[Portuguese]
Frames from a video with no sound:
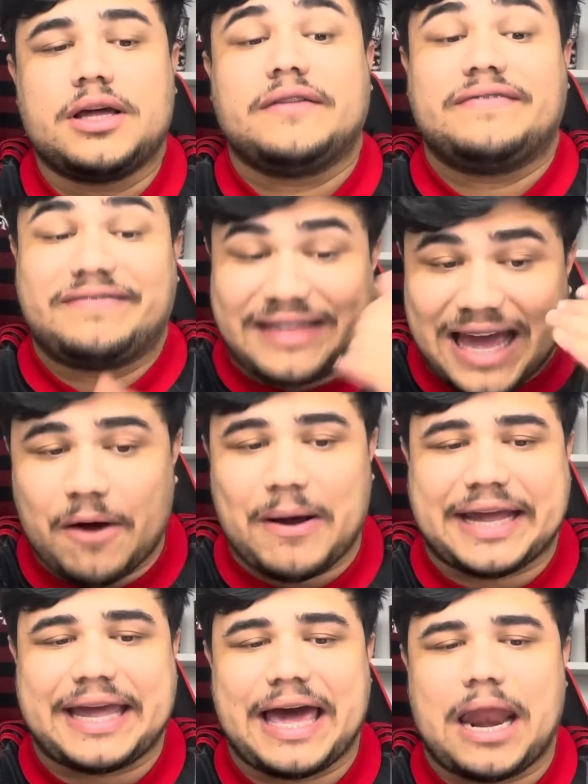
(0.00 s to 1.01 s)
Deu
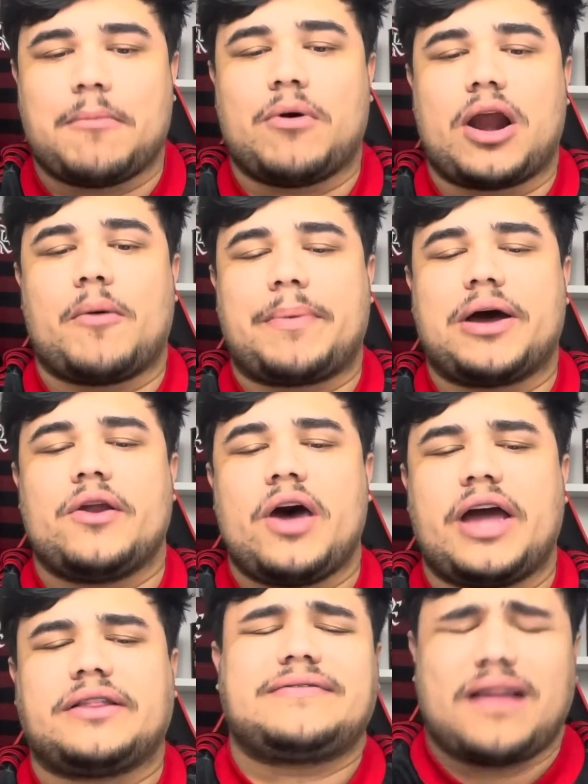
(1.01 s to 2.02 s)
aquela moral para
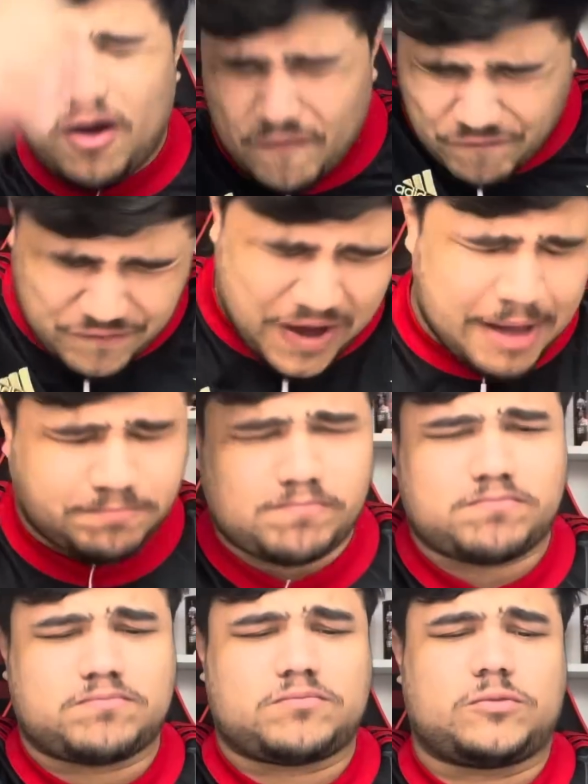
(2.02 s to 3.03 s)
nós? Então vem
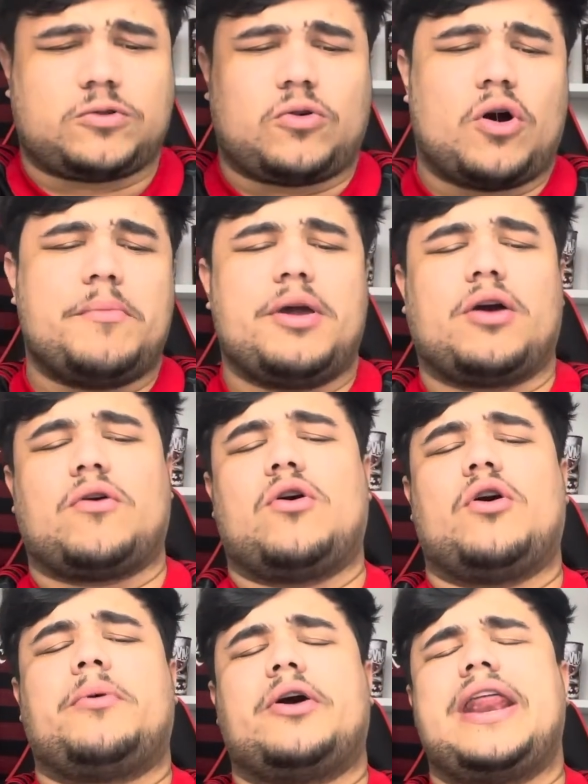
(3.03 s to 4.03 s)
comigo,
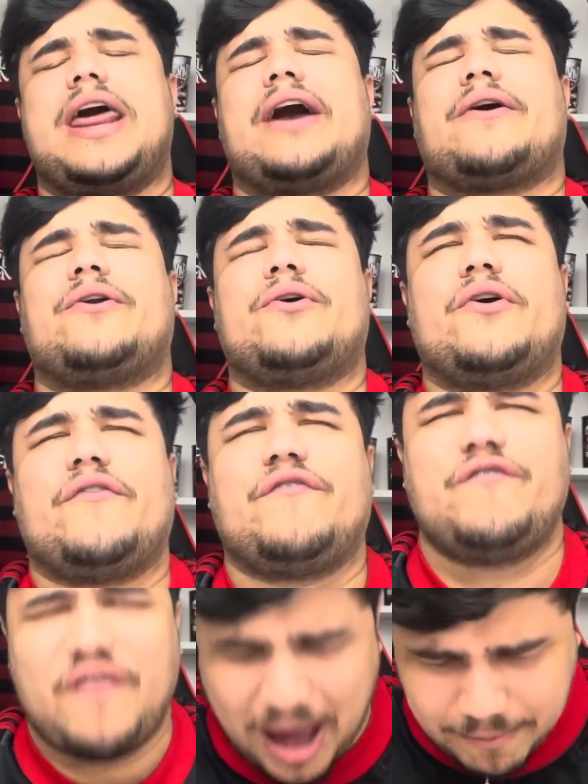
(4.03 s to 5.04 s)
Rubro
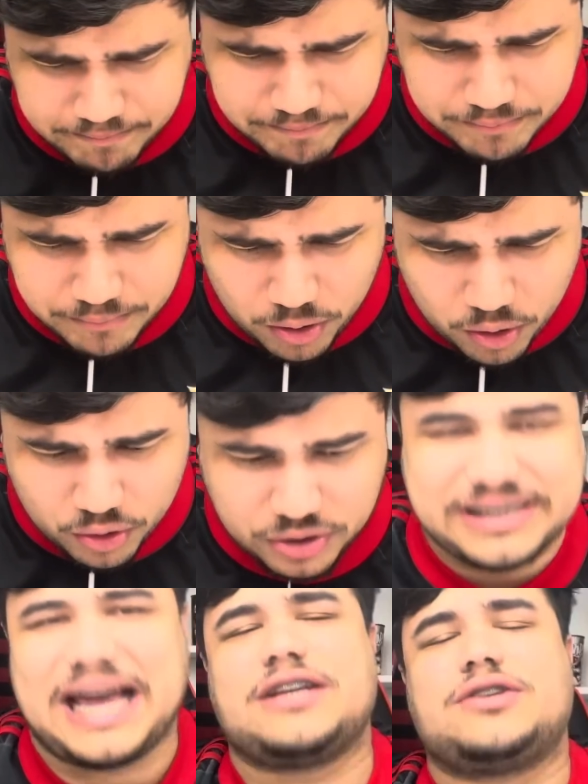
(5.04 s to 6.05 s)
Negro!
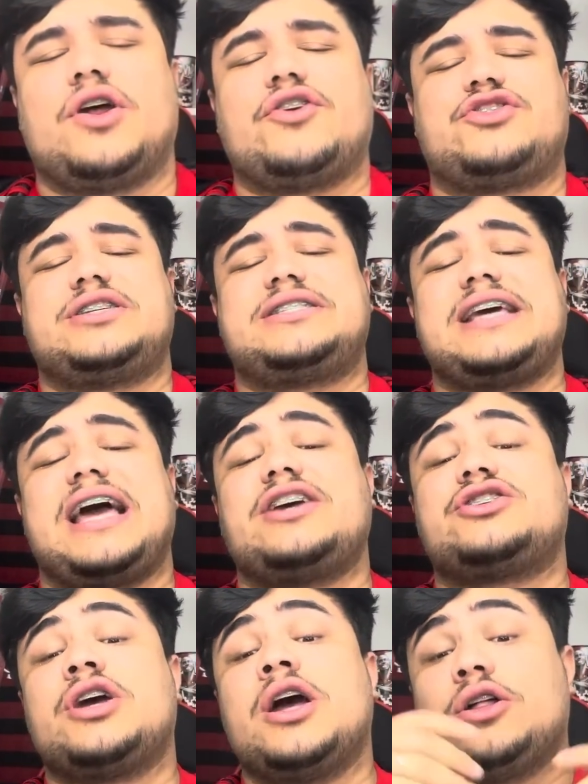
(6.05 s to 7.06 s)
Vamos às
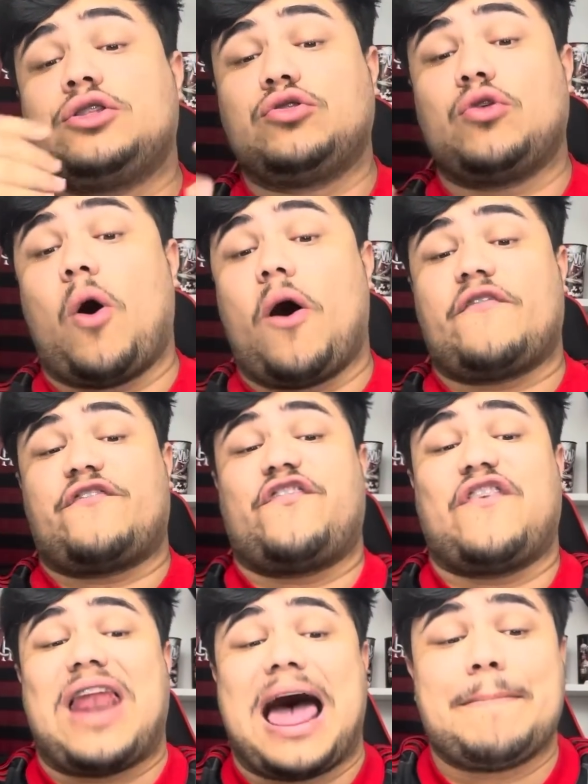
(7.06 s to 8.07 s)
notícias do
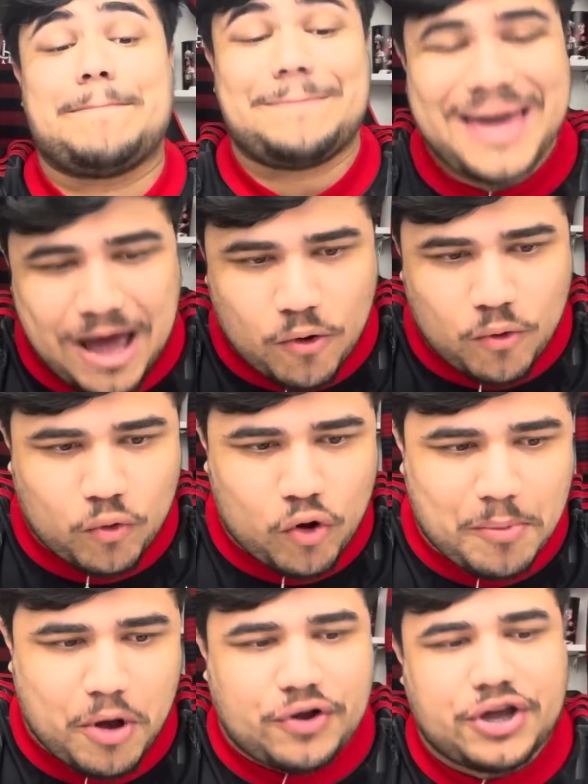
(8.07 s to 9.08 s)

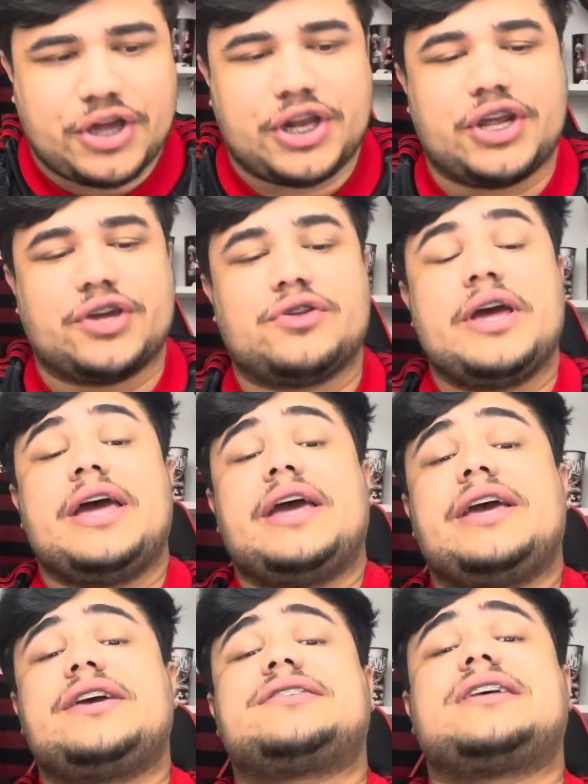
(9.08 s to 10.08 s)
Flamengo, meu querido!
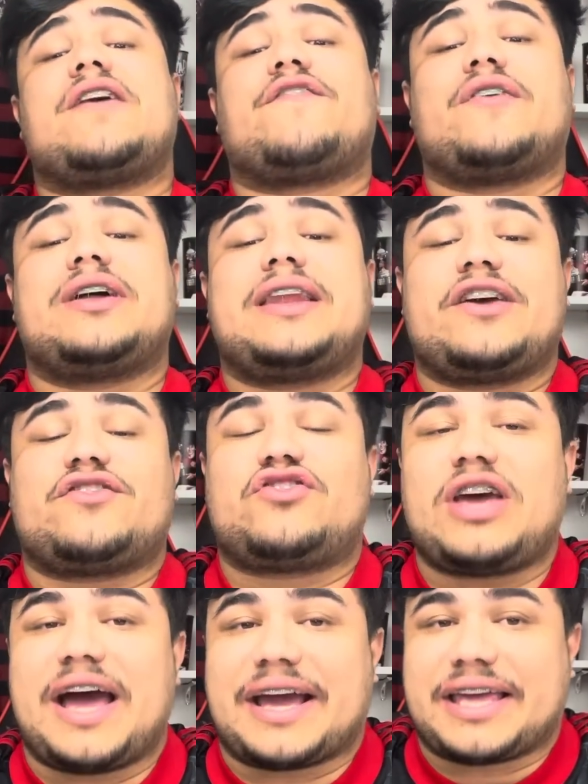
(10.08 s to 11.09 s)
E já vou
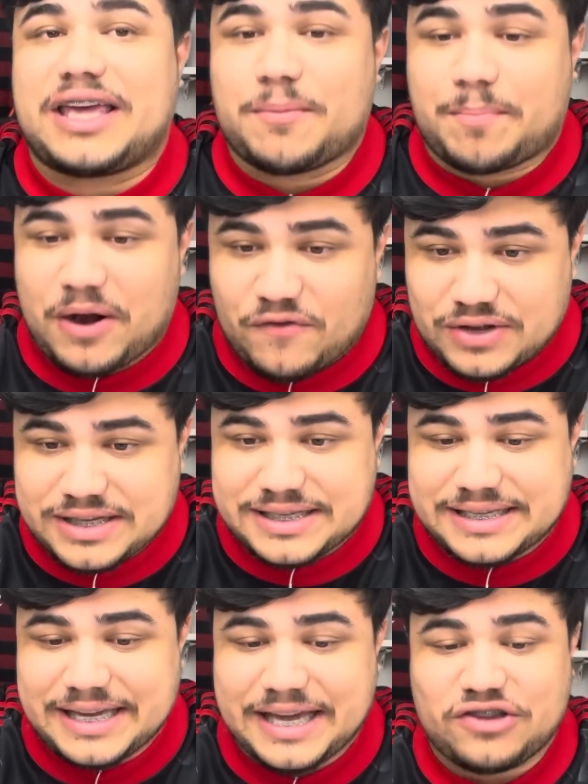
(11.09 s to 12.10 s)
deixar aqui para
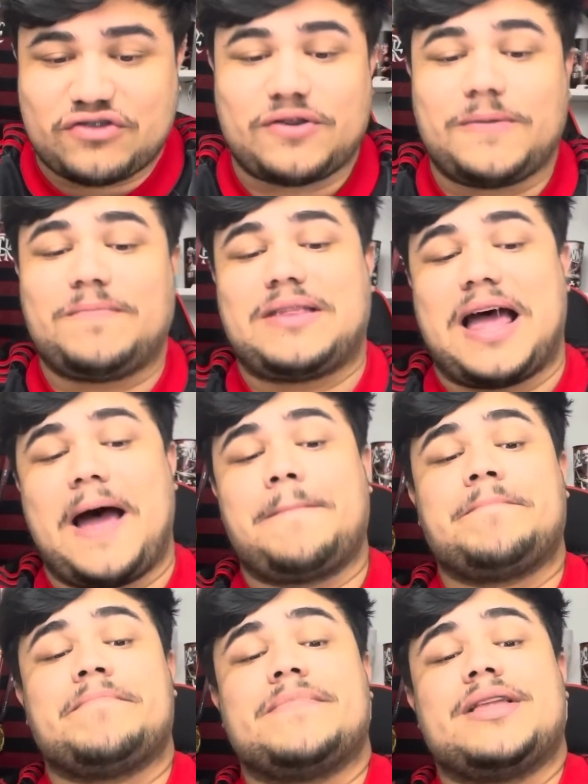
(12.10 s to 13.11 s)
vocês, tá?